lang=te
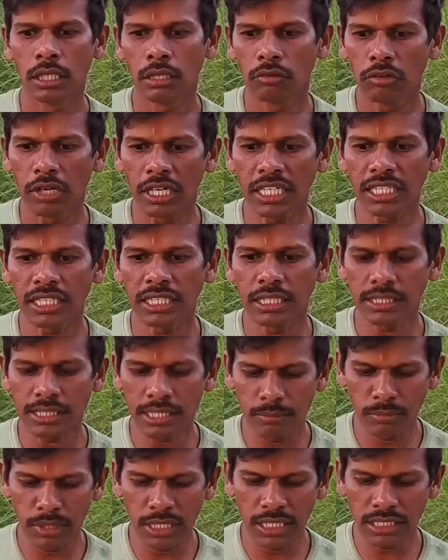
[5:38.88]
వరికి
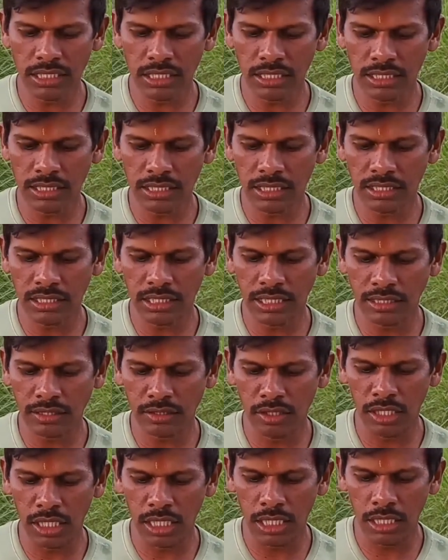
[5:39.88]
సంబంధించి రీసెర్చ్ చేస్తున్న